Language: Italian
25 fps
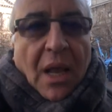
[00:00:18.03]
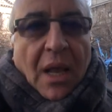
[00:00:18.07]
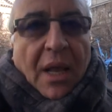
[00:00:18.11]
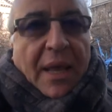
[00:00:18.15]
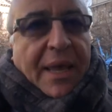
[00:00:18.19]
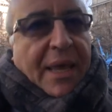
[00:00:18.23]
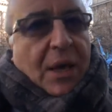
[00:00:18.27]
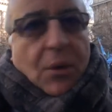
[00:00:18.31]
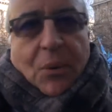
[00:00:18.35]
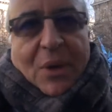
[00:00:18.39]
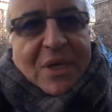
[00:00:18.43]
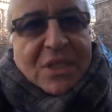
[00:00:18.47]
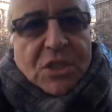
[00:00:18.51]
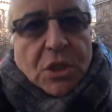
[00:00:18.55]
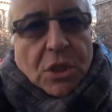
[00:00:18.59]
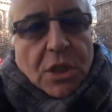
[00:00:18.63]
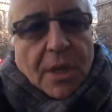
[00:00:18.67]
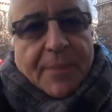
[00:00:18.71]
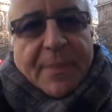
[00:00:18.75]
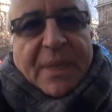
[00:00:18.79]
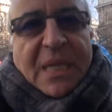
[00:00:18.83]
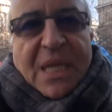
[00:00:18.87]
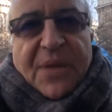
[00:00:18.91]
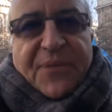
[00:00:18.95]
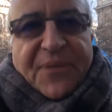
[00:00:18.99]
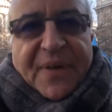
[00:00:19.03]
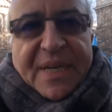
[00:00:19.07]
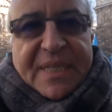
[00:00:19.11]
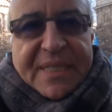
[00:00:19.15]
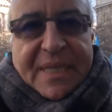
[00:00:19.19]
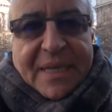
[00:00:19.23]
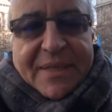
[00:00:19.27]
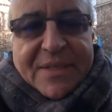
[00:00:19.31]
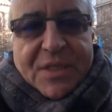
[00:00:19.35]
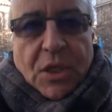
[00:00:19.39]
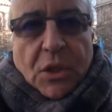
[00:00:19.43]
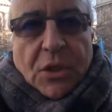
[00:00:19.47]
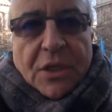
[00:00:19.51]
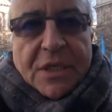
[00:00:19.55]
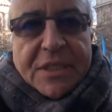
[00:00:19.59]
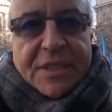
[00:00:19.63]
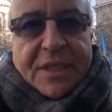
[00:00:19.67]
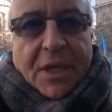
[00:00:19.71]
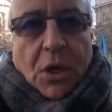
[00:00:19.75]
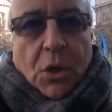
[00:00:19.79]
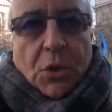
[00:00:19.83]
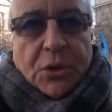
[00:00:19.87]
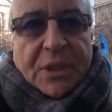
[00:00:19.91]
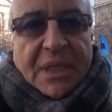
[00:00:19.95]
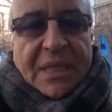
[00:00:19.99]
E questa è una manifestazione
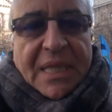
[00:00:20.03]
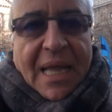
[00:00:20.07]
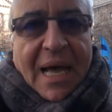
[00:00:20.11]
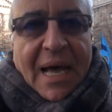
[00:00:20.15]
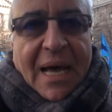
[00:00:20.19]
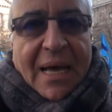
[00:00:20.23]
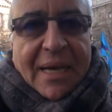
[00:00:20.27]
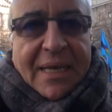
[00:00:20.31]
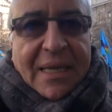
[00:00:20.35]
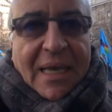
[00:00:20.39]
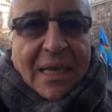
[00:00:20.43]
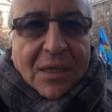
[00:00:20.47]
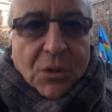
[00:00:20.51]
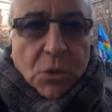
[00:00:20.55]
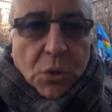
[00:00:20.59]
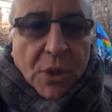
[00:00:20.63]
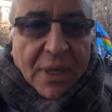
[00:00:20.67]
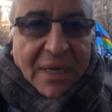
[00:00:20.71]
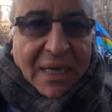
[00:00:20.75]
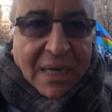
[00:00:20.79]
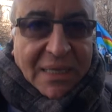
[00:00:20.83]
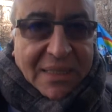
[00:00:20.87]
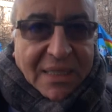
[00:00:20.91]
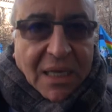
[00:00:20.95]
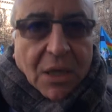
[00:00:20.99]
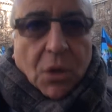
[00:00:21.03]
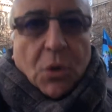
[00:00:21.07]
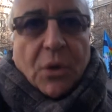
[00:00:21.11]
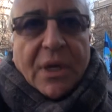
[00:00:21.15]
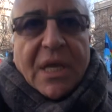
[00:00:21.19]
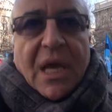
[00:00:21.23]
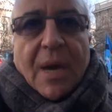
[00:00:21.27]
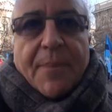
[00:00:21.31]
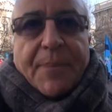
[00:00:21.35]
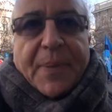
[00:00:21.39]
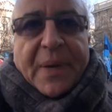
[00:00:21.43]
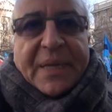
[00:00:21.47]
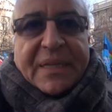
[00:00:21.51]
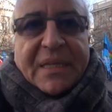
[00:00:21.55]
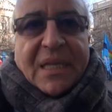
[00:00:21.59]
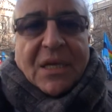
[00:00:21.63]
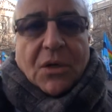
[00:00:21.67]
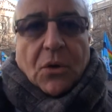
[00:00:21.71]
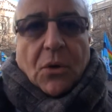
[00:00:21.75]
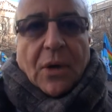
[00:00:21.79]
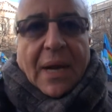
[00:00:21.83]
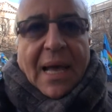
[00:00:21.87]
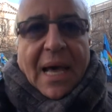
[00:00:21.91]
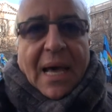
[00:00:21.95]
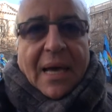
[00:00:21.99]
straordinaria, in una categoria
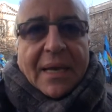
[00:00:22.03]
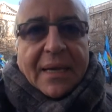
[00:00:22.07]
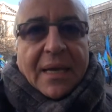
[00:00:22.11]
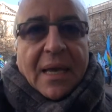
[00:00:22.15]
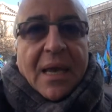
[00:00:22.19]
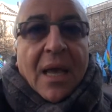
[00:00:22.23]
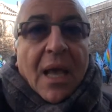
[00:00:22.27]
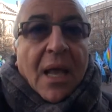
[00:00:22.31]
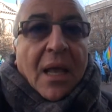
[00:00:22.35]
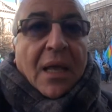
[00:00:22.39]
particolare,